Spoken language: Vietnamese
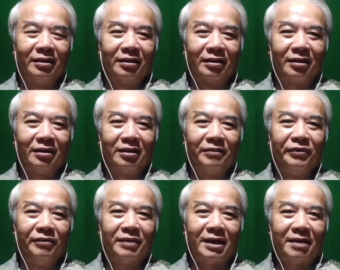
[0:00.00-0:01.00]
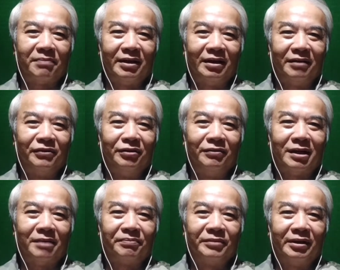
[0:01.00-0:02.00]
cái phương pháp này là phương
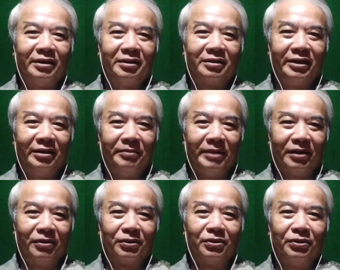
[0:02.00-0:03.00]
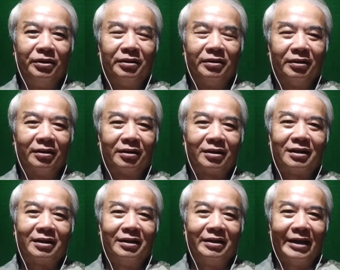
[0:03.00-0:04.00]
pháp ờ, riêng biệt của tôi ờ, rất là
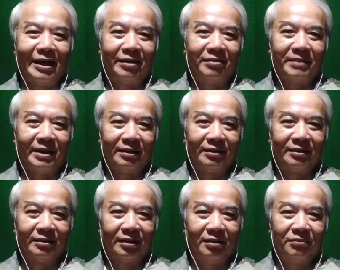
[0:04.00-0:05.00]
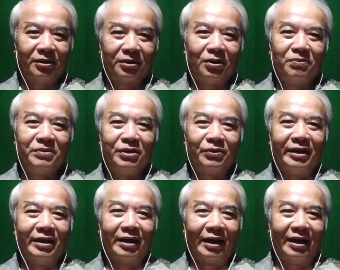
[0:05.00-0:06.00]
đơn giản các bạn không có tốn nhiều
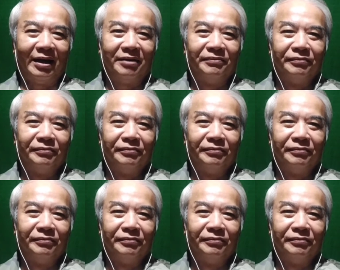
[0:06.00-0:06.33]
tiền cả